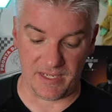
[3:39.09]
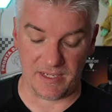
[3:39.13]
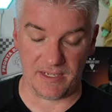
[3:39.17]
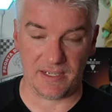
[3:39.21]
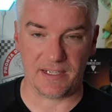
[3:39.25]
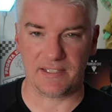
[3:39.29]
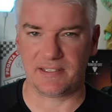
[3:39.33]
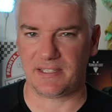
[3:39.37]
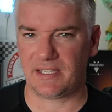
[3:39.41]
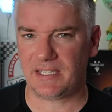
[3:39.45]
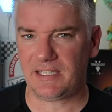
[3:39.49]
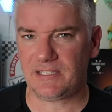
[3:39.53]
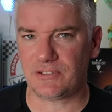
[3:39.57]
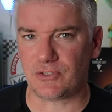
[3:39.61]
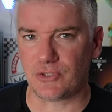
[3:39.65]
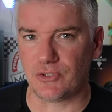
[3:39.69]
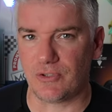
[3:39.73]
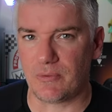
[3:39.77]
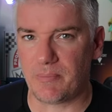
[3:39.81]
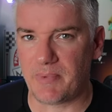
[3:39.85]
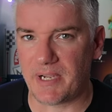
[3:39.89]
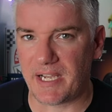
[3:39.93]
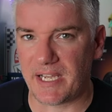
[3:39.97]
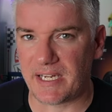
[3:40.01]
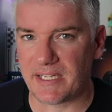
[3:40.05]
che tra l'altro
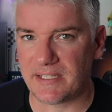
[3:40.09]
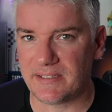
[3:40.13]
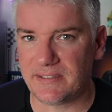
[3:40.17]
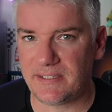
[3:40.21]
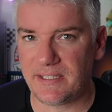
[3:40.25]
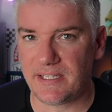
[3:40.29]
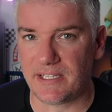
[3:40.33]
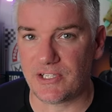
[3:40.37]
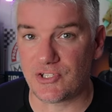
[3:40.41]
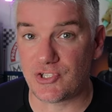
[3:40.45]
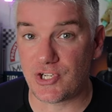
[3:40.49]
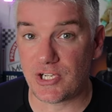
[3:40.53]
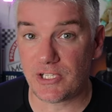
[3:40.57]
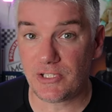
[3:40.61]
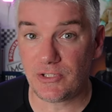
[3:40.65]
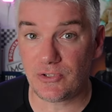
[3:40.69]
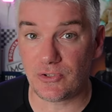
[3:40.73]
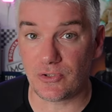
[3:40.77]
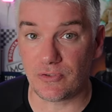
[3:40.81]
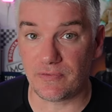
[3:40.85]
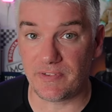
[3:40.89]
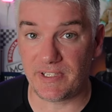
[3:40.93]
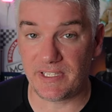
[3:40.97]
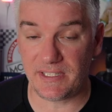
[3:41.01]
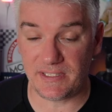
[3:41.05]
dovrebbe garantire
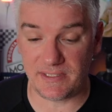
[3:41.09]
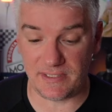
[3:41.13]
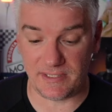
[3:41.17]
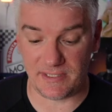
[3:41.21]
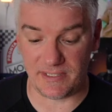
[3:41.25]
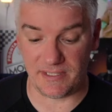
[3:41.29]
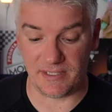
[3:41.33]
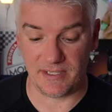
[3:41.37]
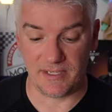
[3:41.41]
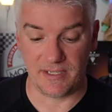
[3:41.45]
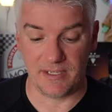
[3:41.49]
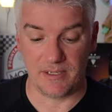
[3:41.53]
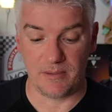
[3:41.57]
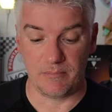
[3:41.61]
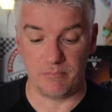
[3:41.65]
120